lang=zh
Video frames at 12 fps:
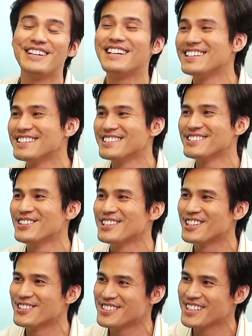啊，魏
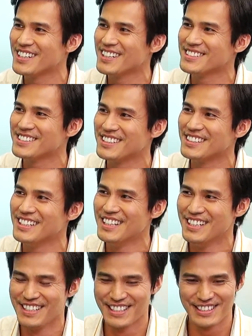导在啊这样，
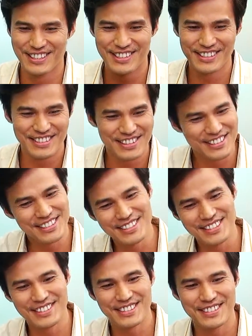那整
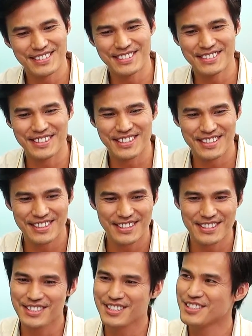个就
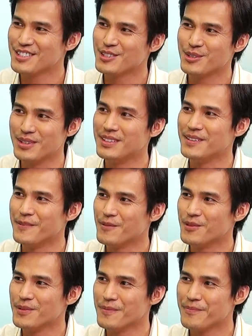很紧张，对。
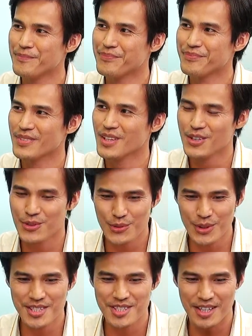
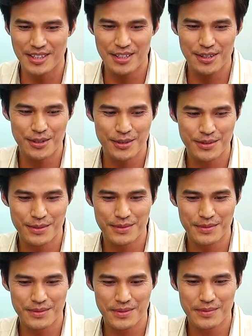越想要
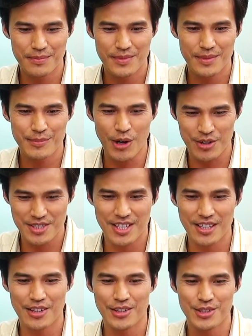表现好，表
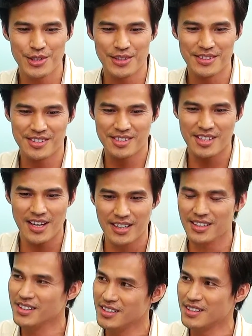现好又很在
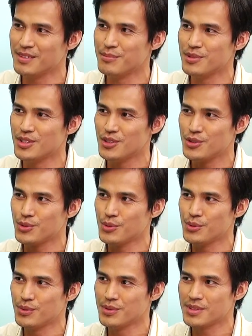意，不能
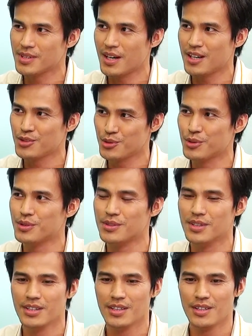出差错，
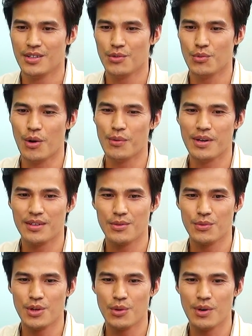是是是，往往
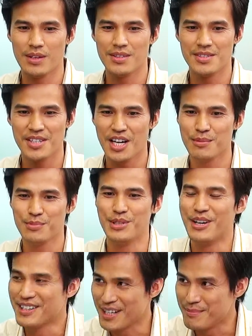会忘了下一步
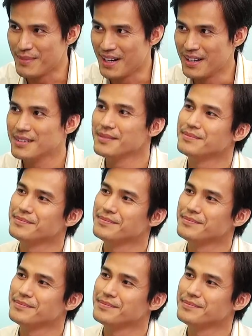要干嘛。嗯